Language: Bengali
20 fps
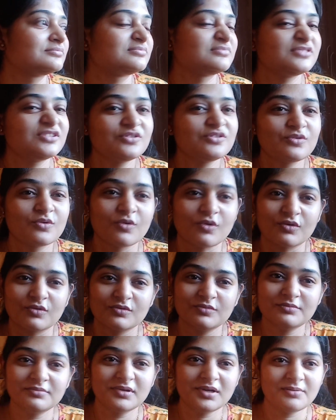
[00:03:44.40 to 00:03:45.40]
কিন্তু
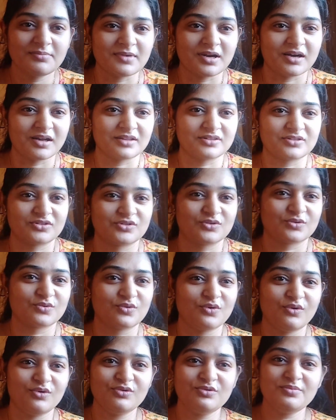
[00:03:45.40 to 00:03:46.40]
গরমটা মারাত্মক
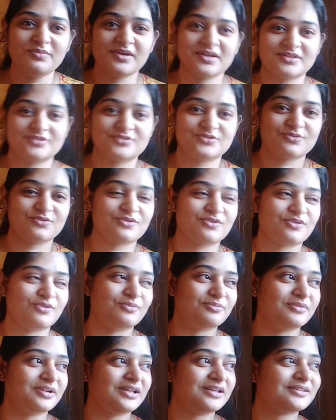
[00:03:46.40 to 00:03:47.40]
গরম একটু কম
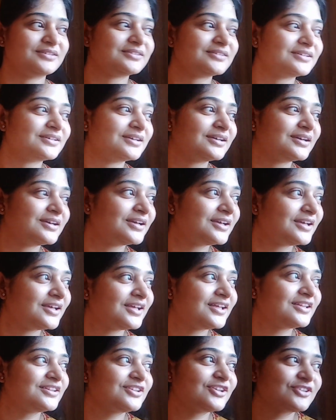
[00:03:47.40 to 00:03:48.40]
নেই
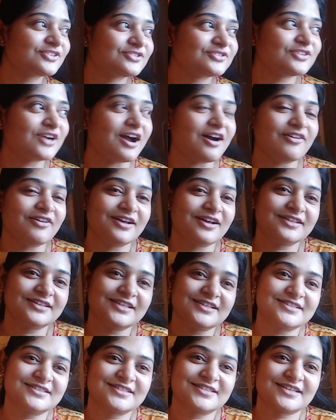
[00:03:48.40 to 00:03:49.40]
তো একটু হাওয়া
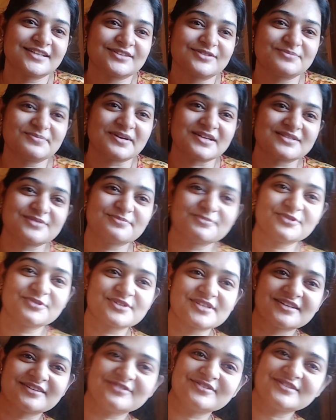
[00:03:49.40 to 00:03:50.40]
দিচ্ছে একটু পাশে
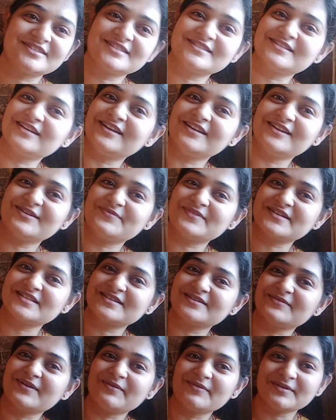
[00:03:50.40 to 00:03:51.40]
বসে রয়েছে জানলার পাশে
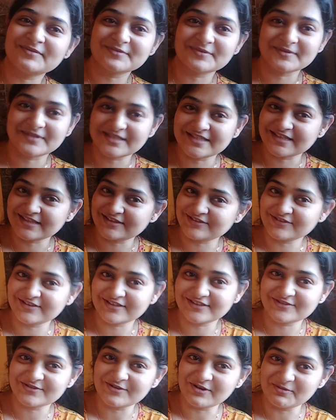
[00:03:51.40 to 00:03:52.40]
ভাবলাম তোমাদের সাথেও
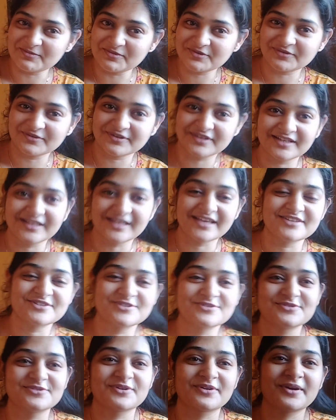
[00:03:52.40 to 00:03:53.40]
একটু গল্প করে নিই এই
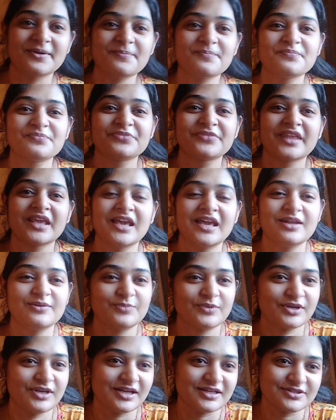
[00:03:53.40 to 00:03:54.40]
সুযোগে
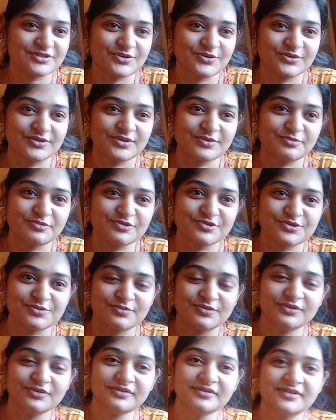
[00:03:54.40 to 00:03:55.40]
এরপর লাঞ্চ করতে
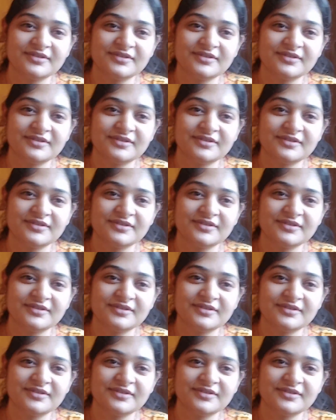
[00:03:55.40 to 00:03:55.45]
বসবো